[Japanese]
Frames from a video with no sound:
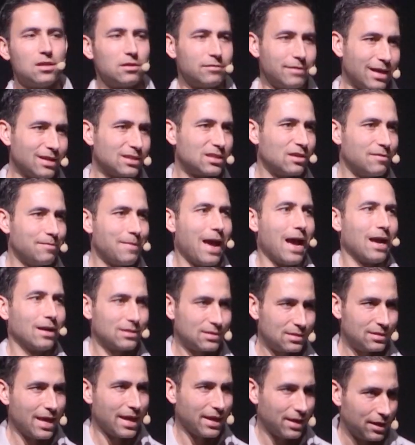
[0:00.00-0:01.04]
はご来場ありがとうご
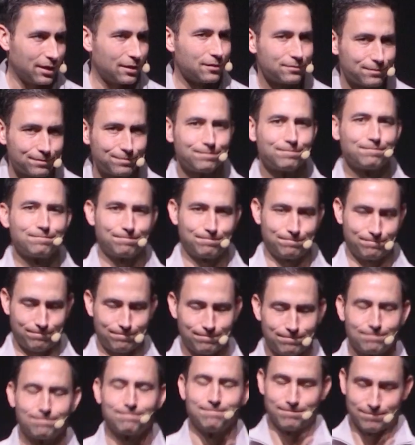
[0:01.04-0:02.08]
ざいますぜひマックスを楽
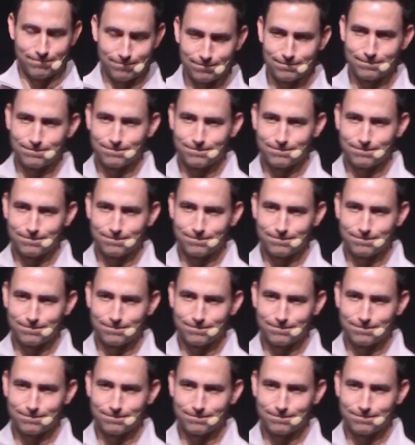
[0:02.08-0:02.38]
しんでくだ